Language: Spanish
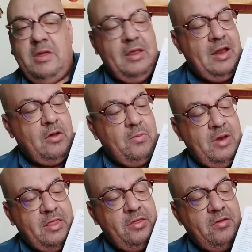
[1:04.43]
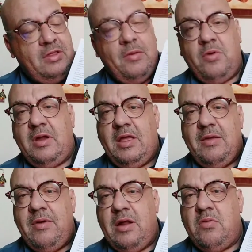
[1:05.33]
Y la combinación está muy rica,
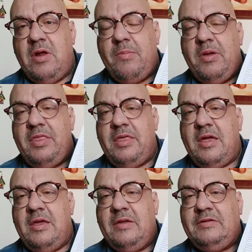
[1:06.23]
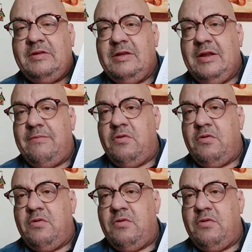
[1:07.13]
lleva alguna especia y chile.